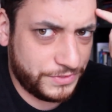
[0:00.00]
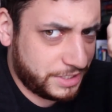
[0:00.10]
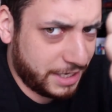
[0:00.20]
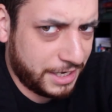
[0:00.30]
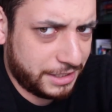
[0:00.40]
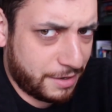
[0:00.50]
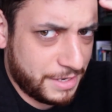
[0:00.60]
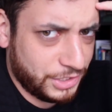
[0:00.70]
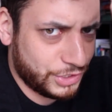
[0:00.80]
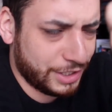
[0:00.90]

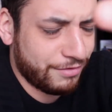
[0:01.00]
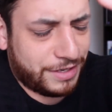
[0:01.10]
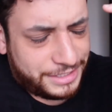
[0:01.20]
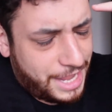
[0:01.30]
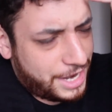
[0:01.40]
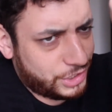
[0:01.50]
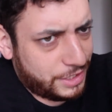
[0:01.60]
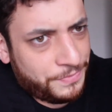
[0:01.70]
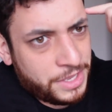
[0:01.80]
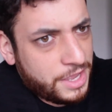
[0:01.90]
secretamente, na verdade,